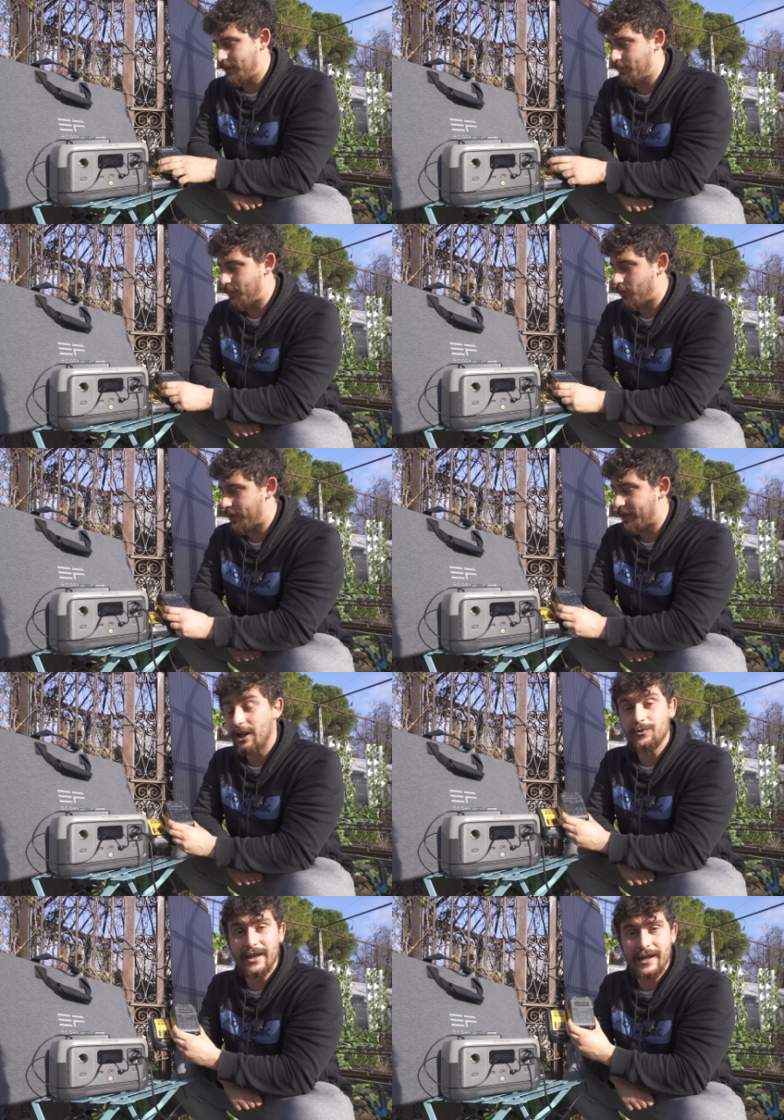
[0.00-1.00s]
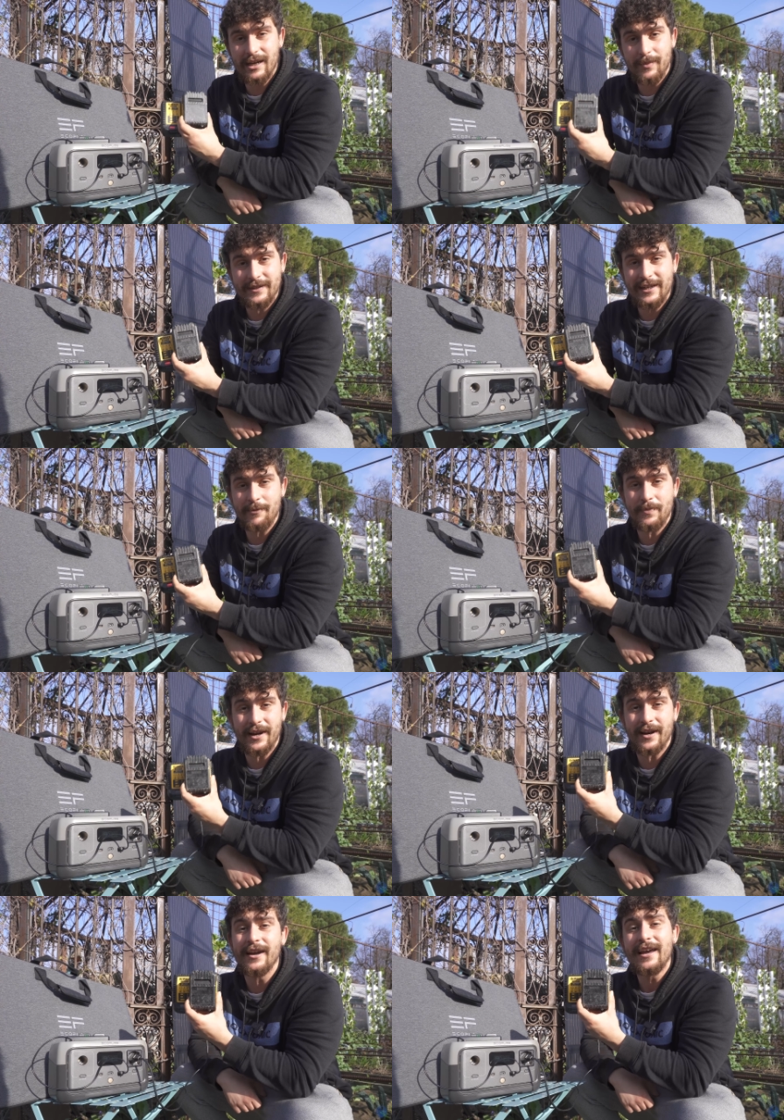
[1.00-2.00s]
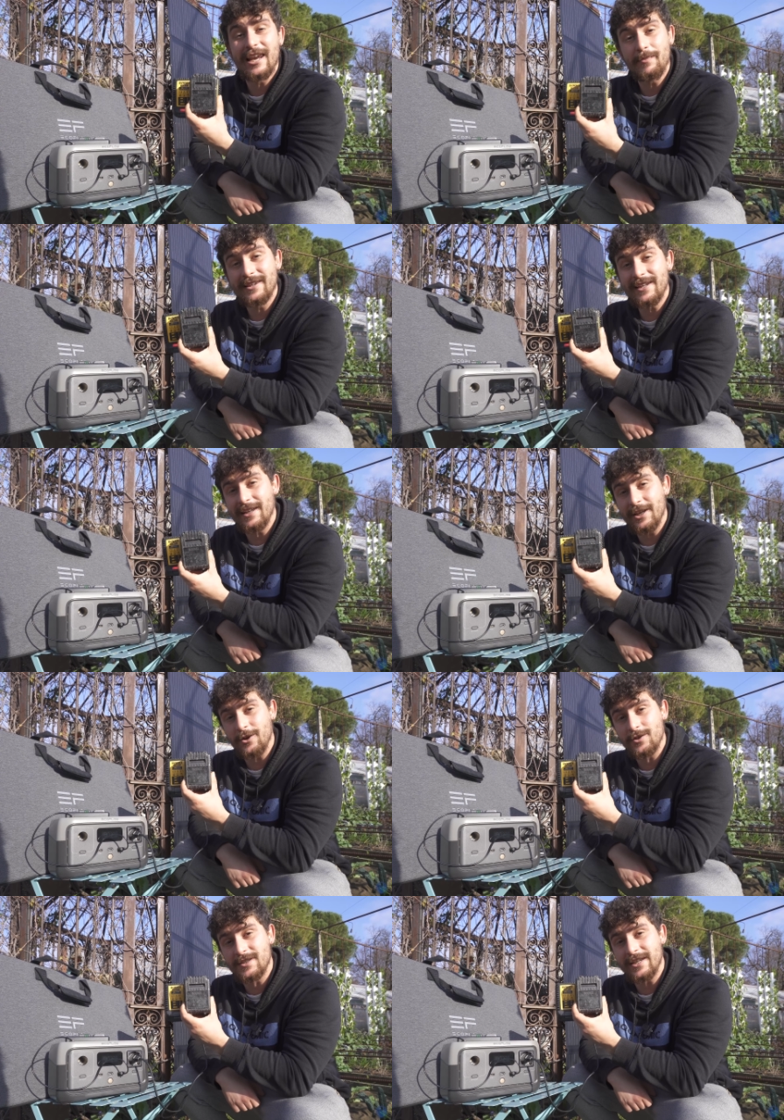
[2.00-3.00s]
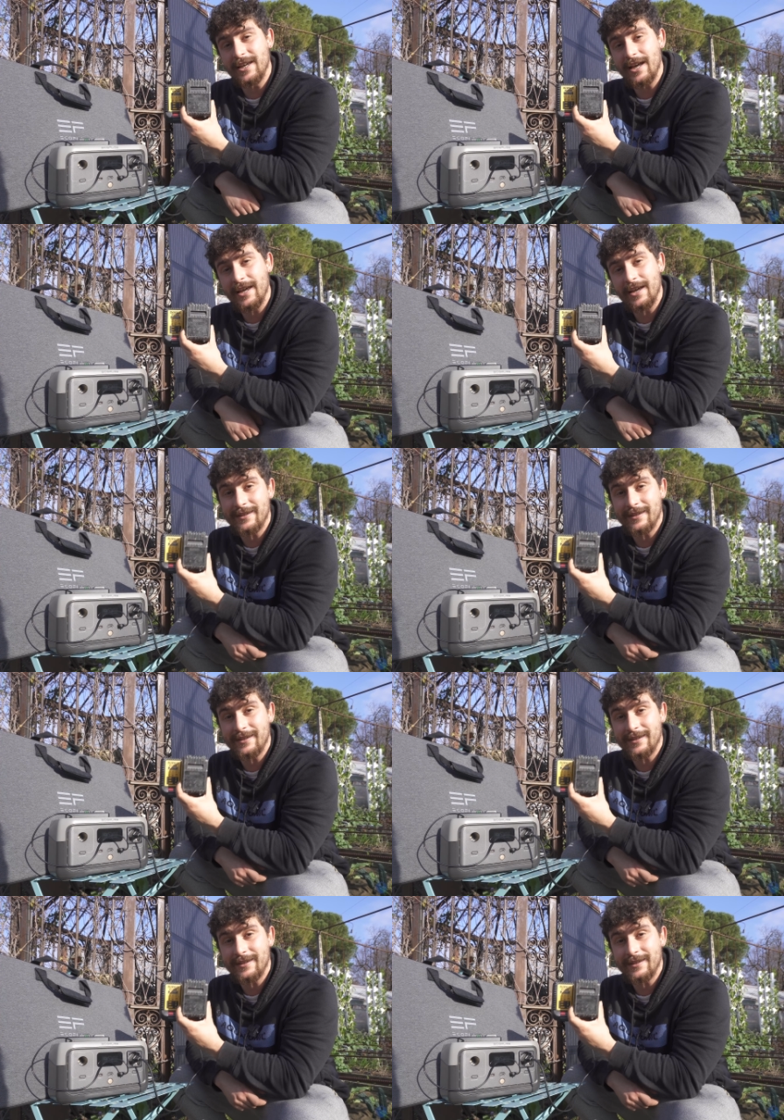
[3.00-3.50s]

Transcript: abbiamo caricato il caricabatterie per le batterie dei nostri eh,